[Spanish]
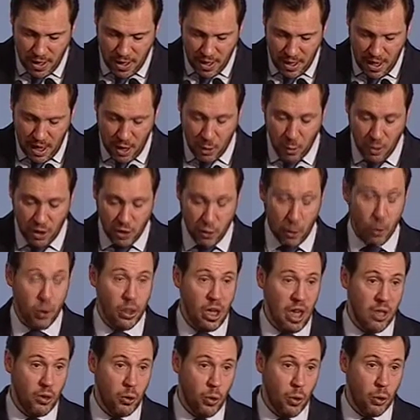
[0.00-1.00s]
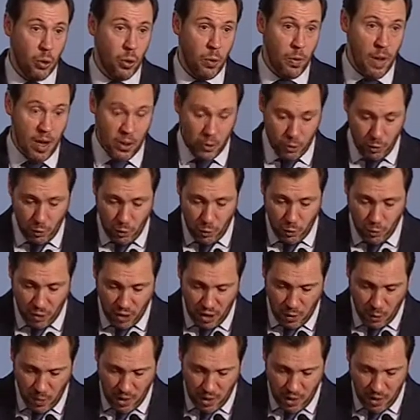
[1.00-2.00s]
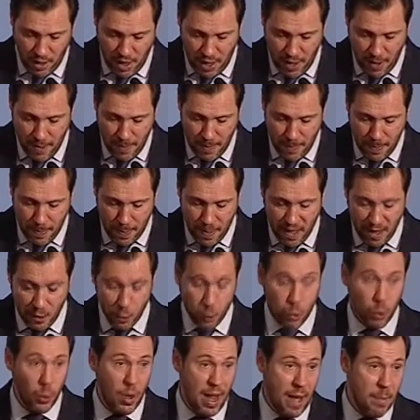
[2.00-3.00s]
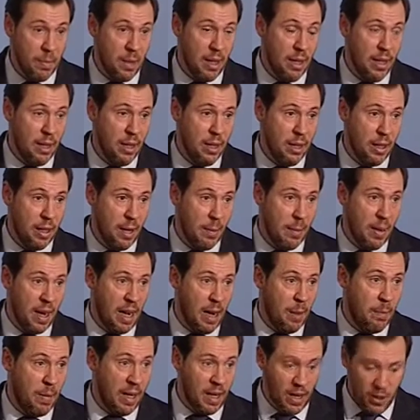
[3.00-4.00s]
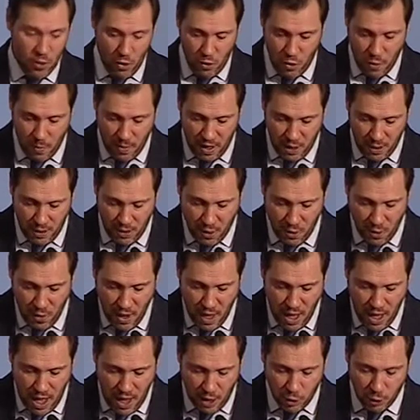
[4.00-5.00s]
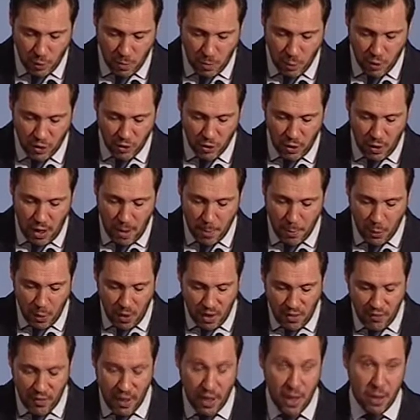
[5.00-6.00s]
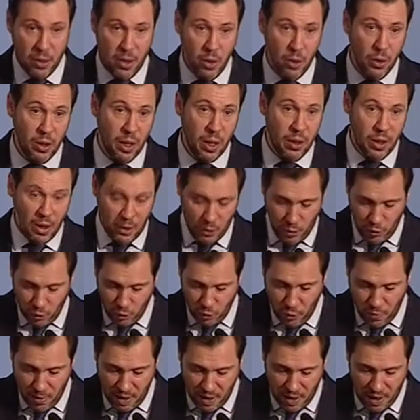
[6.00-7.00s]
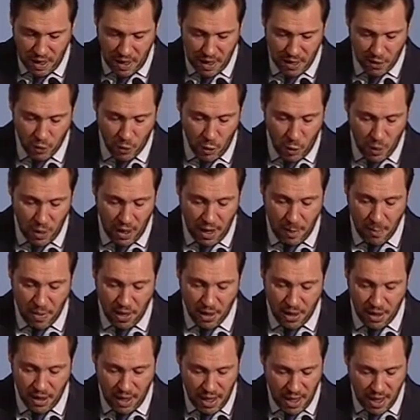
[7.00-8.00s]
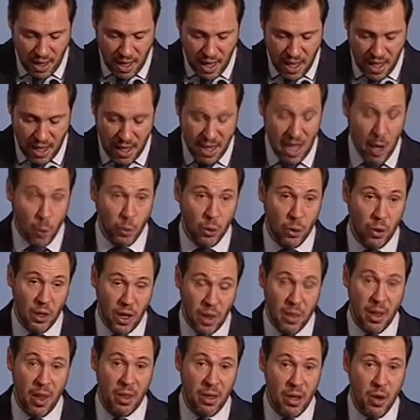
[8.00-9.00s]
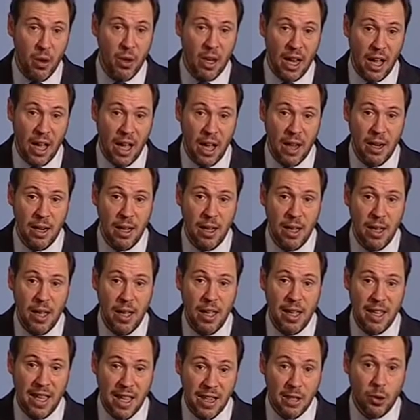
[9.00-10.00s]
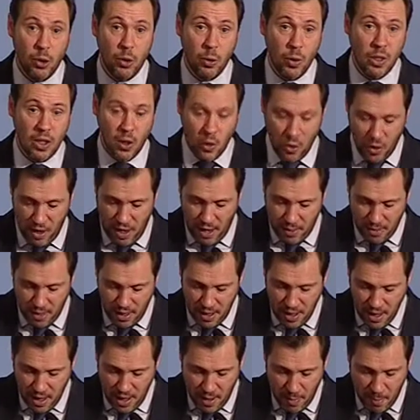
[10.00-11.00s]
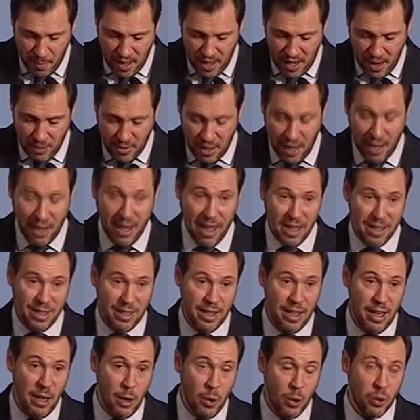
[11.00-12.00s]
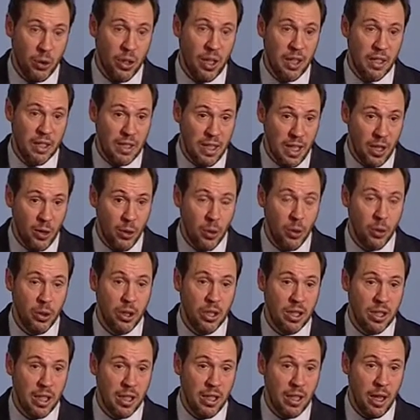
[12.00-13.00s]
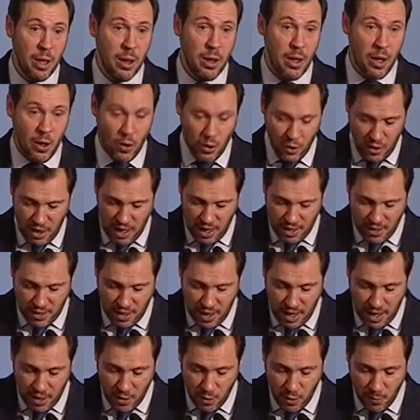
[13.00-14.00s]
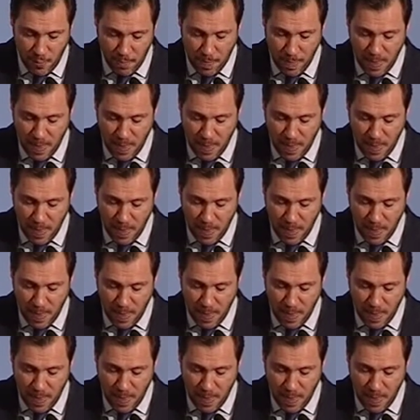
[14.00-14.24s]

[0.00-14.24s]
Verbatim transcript: en nuestros cascos urbanos, consecuencia del tsunami que para el pequeño comercio ha supuesto la proliferación de centros comerciales con capacidad y autorización legal y esto es lo grave, para abrir casi los 365 días del año.